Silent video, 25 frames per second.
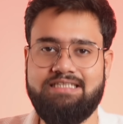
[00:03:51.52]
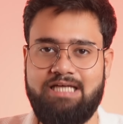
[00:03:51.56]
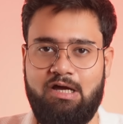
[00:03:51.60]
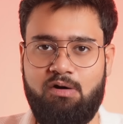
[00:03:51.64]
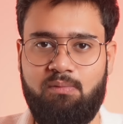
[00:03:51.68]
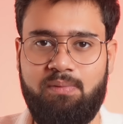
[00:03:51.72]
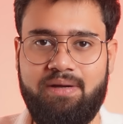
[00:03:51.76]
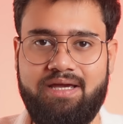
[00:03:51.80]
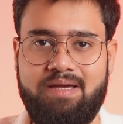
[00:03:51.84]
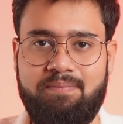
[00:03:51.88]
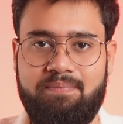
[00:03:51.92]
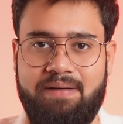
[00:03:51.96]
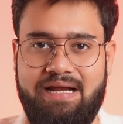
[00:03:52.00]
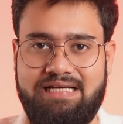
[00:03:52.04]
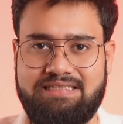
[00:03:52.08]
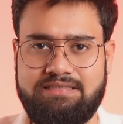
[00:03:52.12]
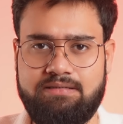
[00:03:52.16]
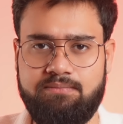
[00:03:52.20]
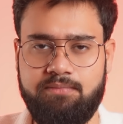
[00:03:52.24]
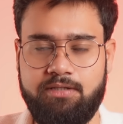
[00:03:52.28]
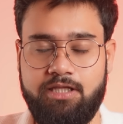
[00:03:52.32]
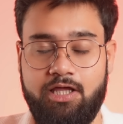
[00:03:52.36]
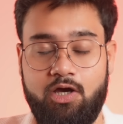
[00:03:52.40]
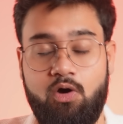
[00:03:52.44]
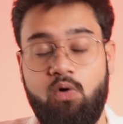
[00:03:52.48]
हजार रुपए की प्राइसिंग
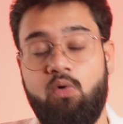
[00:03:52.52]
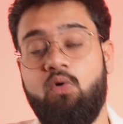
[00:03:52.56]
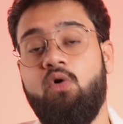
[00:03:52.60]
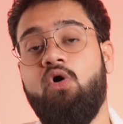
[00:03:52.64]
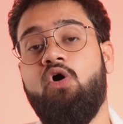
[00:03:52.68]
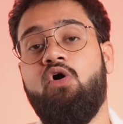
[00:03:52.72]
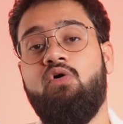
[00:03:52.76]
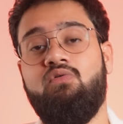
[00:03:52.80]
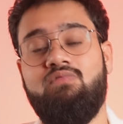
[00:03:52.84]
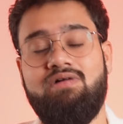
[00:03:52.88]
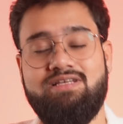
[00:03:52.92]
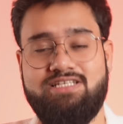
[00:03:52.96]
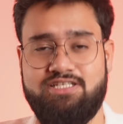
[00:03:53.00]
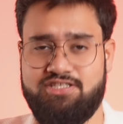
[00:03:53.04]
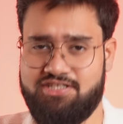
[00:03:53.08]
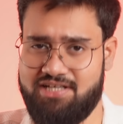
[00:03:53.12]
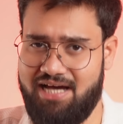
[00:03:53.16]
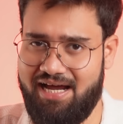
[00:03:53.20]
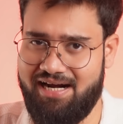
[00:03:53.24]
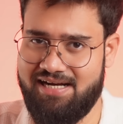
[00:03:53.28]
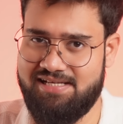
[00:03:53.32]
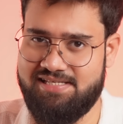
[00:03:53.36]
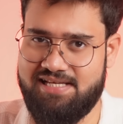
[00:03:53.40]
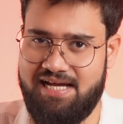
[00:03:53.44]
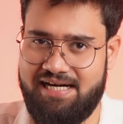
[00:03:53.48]
में देखो वैसे
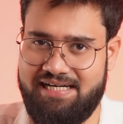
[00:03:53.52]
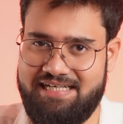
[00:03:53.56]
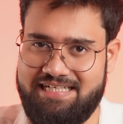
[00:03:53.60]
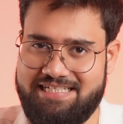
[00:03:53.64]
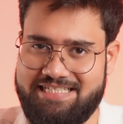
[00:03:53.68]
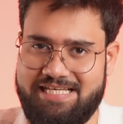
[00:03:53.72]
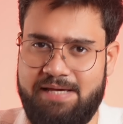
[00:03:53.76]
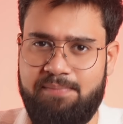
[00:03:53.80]
चार हजार निट्स